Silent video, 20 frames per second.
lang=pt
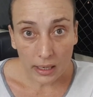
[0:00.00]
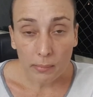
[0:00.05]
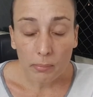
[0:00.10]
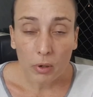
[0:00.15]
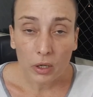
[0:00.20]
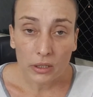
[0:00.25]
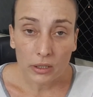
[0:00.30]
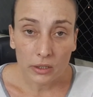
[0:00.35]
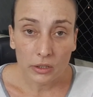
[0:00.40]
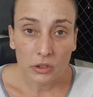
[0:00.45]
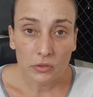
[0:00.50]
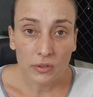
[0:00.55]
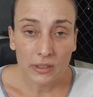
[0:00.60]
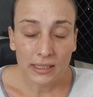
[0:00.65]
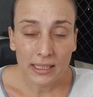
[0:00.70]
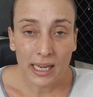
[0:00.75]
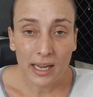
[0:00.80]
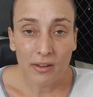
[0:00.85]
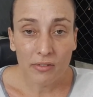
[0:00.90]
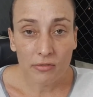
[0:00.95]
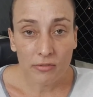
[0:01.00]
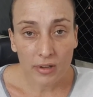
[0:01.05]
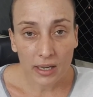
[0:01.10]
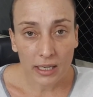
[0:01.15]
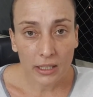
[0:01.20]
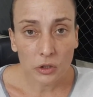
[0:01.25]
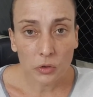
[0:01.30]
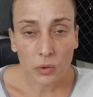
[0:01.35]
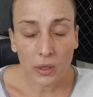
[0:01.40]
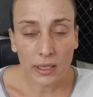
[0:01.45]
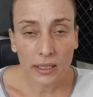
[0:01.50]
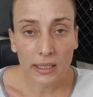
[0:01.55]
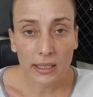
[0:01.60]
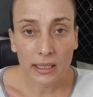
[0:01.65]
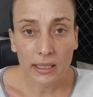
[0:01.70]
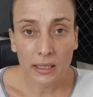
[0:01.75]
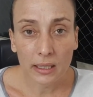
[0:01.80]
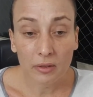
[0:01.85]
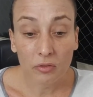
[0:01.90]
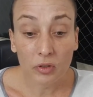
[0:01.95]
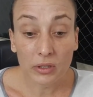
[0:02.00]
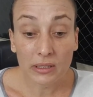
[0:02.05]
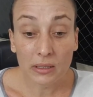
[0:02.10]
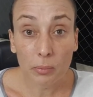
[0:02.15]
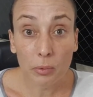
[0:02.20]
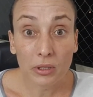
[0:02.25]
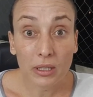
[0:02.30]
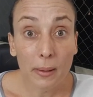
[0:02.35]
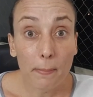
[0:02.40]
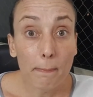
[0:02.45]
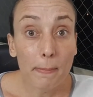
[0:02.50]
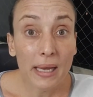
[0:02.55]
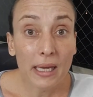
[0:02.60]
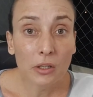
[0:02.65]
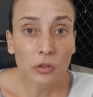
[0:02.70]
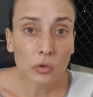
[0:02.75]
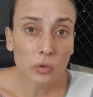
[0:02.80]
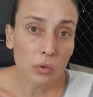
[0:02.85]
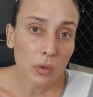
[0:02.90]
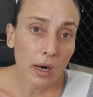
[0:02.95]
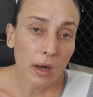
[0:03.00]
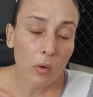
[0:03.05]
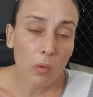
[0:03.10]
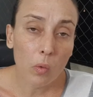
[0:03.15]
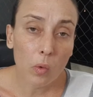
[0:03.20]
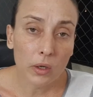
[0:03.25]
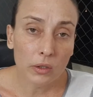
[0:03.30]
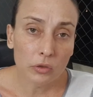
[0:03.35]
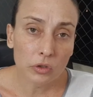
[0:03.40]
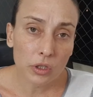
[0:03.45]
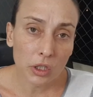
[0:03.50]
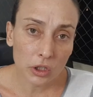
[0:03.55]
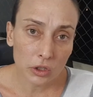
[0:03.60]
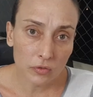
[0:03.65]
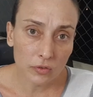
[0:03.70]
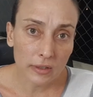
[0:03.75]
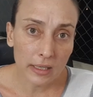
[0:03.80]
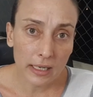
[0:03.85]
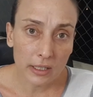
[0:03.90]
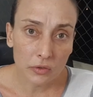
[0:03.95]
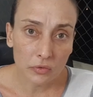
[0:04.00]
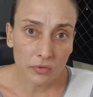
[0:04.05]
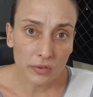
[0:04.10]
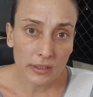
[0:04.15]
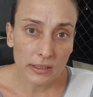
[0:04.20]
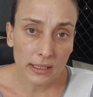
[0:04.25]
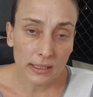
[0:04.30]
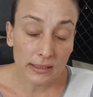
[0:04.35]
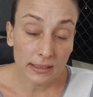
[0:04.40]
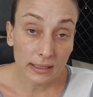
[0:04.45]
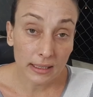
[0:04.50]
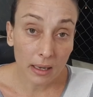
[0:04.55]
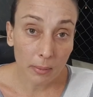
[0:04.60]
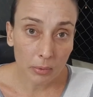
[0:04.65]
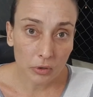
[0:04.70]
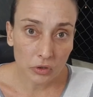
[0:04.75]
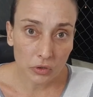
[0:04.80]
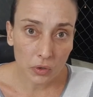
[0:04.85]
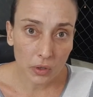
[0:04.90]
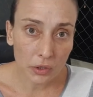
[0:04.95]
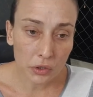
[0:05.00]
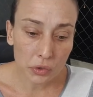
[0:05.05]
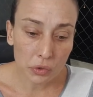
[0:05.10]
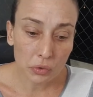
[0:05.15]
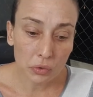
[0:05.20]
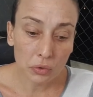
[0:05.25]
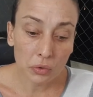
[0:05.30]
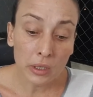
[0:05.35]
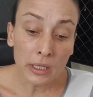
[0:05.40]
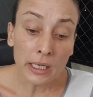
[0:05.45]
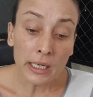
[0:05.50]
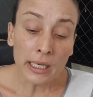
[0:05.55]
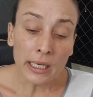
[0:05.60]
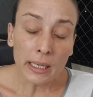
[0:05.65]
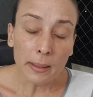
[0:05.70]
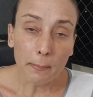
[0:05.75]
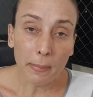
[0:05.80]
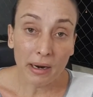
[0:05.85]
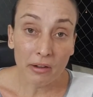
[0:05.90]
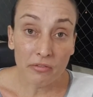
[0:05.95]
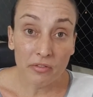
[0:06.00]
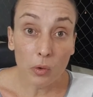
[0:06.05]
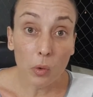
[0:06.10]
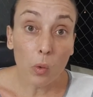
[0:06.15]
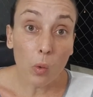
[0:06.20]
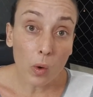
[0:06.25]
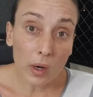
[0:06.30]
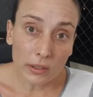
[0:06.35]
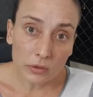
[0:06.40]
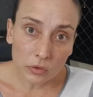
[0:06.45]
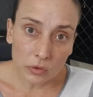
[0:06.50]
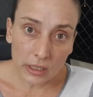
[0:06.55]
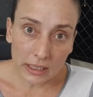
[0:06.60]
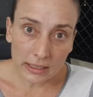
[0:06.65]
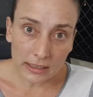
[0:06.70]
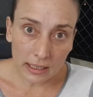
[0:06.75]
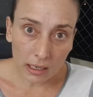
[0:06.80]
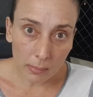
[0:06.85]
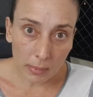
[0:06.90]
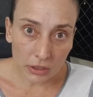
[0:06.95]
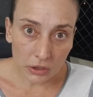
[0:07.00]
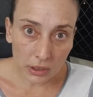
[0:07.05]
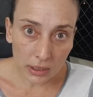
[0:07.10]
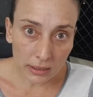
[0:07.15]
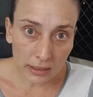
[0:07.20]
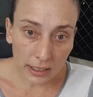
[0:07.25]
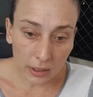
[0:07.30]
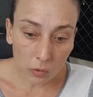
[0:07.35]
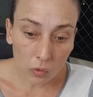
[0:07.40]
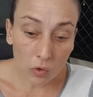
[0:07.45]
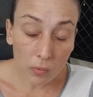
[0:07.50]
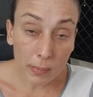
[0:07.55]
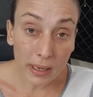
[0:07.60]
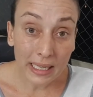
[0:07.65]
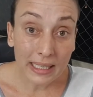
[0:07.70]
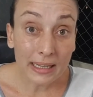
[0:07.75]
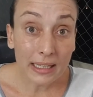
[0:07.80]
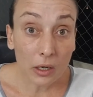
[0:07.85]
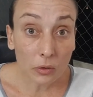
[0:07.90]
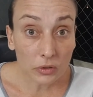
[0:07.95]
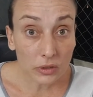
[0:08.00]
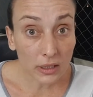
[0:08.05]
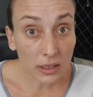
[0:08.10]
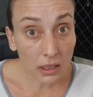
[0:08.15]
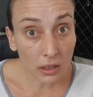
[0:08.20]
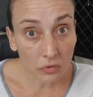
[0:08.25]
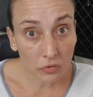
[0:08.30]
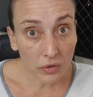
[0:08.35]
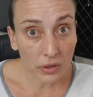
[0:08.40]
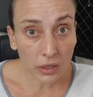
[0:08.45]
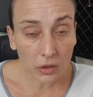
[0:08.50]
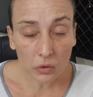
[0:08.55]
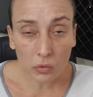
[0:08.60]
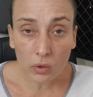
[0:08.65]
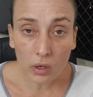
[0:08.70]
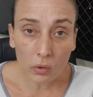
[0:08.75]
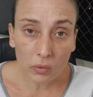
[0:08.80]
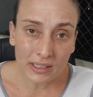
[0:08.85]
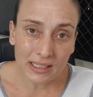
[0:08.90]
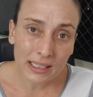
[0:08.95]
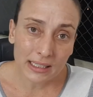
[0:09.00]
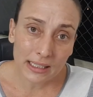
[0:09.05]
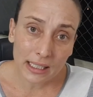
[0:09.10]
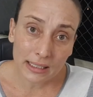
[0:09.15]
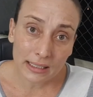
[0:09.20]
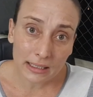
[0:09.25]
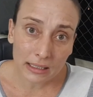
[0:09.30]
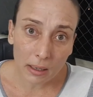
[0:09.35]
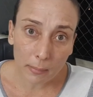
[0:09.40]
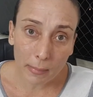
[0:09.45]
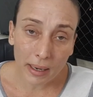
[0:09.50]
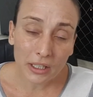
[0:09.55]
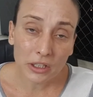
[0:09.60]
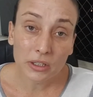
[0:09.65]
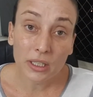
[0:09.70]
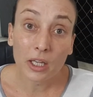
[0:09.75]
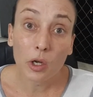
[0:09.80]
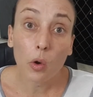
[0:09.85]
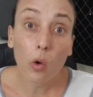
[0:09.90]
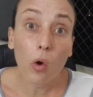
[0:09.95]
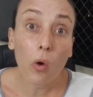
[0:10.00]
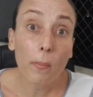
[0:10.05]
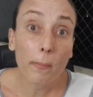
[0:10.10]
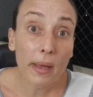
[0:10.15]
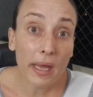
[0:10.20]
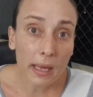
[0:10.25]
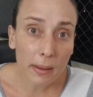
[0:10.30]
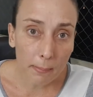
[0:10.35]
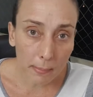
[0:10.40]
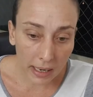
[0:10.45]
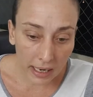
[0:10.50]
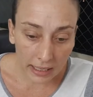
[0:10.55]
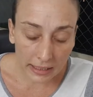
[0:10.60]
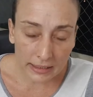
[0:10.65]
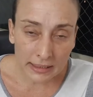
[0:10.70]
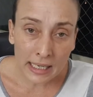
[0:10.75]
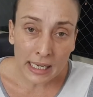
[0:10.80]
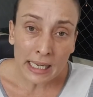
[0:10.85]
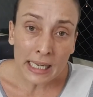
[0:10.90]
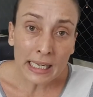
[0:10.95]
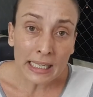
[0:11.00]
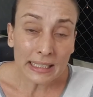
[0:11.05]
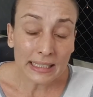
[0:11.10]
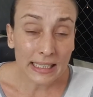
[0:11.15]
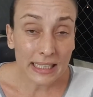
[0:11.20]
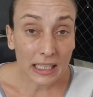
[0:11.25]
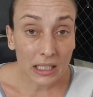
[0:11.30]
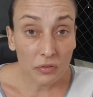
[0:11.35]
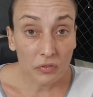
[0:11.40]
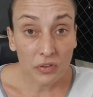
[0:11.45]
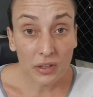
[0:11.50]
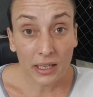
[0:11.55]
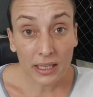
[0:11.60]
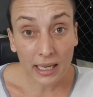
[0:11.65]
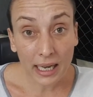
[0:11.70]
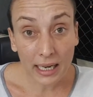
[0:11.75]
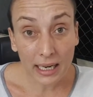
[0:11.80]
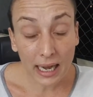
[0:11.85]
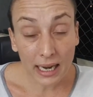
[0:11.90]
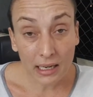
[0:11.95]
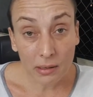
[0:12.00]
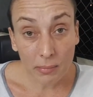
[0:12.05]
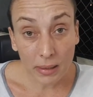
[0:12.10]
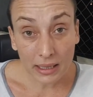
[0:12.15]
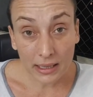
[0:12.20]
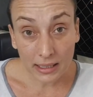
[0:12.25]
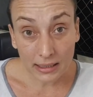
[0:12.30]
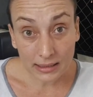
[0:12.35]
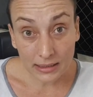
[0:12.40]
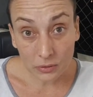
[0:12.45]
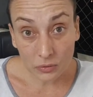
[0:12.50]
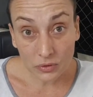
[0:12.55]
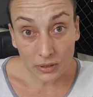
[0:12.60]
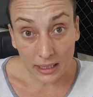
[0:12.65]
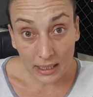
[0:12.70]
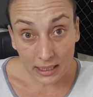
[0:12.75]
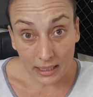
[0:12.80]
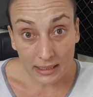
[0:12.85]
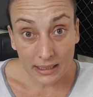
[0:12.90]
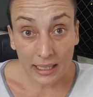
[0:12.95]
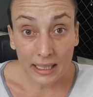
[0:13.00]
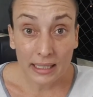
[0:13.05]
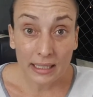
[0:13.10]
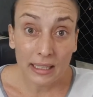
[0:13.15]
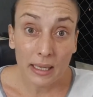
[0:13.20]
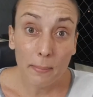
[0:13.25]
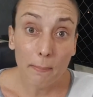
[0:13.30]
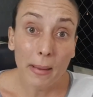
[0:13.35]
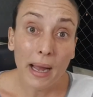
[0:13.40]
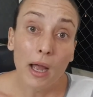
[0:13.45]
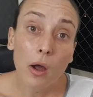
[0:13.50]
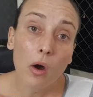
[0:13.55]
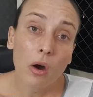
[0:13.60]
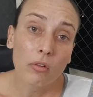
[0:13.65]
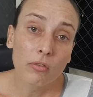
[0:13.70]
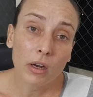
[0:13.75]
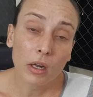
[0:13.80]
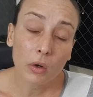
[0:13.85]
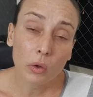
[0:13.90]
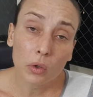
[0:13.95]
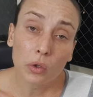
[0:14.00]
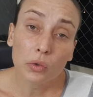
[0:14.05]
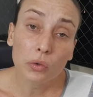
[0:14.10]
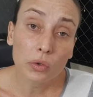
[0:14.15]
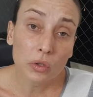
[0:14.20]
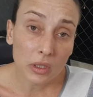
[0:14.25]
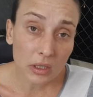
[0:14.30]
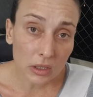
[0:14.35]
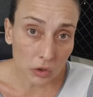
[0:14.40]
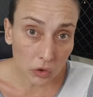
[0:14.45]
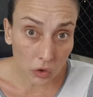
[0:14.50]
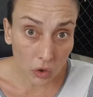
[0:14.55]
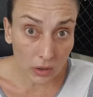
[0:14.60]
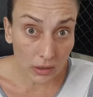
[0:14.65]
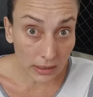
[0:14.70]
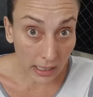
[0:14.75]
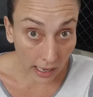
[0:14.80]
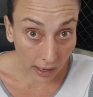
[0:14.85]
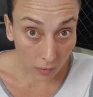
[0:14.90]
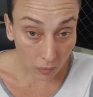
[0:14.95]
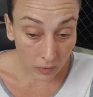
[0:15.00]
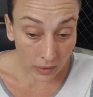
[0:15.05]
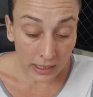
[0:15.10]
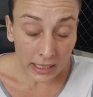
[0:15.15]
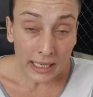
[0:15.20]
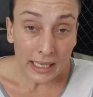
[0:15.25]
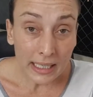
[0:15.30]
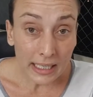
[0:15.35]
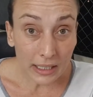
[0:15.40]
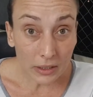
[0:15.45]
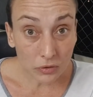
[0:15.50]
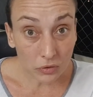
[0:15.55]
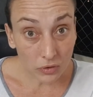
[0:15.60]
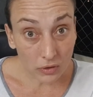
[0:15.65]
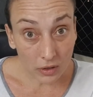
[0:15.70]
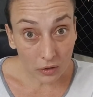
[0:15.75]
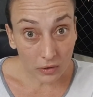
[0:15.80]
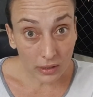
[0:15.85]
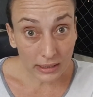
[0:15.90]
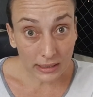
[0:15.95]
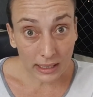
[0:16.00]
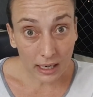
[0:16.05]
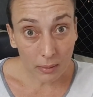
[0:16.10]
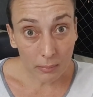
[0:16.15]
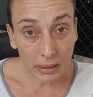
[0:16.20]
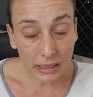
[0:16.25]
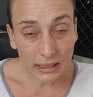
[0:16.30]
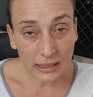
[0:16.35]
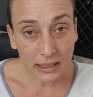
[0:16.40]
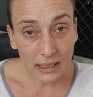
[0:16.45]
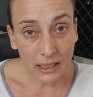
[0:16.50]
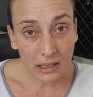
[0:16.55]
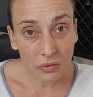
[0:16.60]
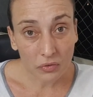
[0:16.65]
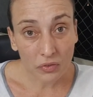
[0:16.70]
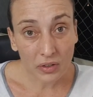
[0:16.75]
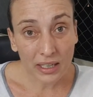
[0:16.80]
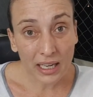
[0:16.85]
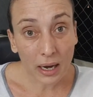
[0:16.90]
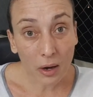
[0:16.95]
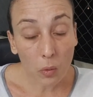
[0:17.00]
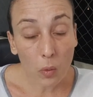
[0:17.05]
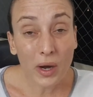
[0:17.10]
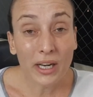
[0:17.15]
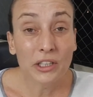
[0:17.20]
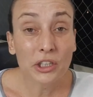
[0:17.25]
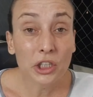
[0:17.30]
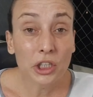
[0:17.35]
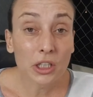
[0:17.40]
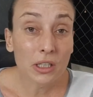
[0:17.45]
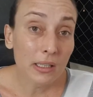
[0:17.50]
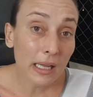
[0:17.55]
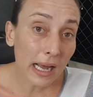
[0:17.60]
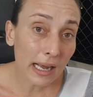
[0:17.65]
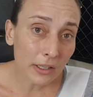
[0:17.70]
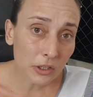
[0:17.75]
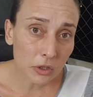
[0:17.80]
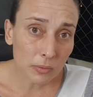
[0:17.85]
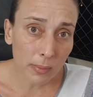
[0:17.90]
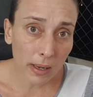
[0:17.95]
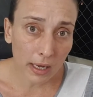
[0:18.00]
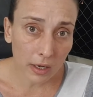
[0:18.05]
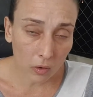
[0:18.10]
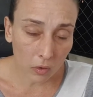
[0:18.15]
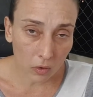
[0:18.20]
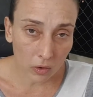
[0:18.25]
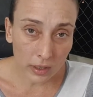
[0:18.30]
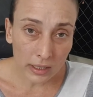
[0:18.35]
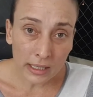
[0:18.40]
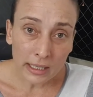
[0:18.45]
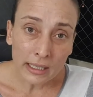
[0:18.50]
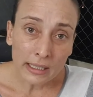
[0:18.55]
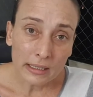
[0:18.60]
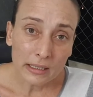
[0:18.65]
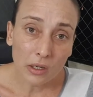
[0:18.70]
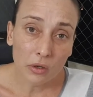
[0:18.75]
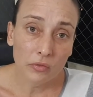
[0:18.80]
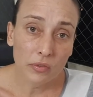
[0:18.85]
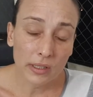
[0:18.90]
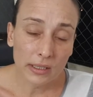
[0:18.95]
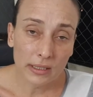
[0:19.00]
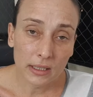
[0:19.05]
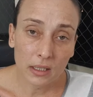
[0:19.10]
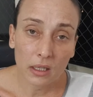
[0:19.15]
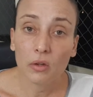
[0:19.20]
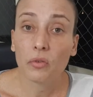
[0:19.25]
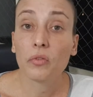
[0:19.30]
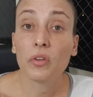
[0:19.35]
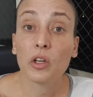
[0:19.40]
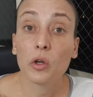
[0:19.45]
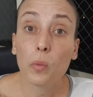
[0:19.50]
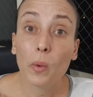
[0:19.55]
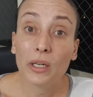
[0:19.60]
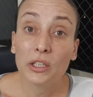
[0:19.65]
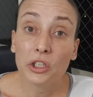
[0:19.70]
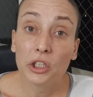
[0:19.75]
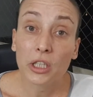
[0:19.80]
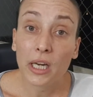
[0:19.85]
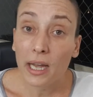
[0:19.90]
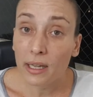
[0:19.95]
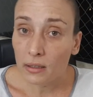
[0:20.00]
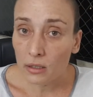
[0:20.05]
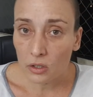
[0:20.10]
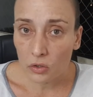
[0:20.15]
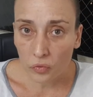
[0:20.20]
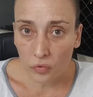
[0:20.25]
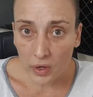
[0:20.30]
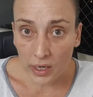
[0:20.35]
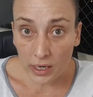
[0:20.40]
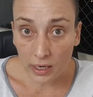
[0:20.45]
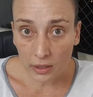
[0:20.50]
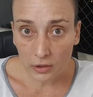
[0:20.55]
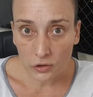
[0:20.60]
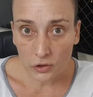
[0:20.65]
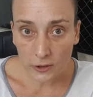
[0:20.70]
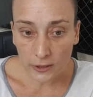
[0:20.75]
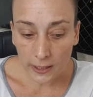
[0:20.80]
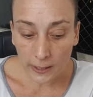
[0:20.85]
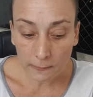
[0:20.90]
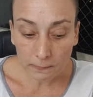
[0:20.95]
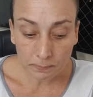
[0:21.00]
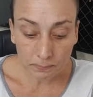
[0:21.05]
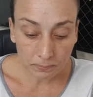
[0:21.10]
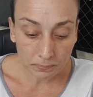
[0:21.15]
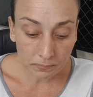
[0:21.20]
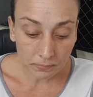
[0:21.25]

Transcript: É importante você rever isso aí e você poder mensurar o quanto de atividade física se dá para o seu cachorro para ver o quanto necessariamente ele tem que comer. Não significa que um cão que se exercita mais tem que comer mais. Significa que a alimentação dele tem que ter maior valor nutricional. Isso não necessariamente significa quantidade maior. Talvez signifique uma dieta diferente, tá?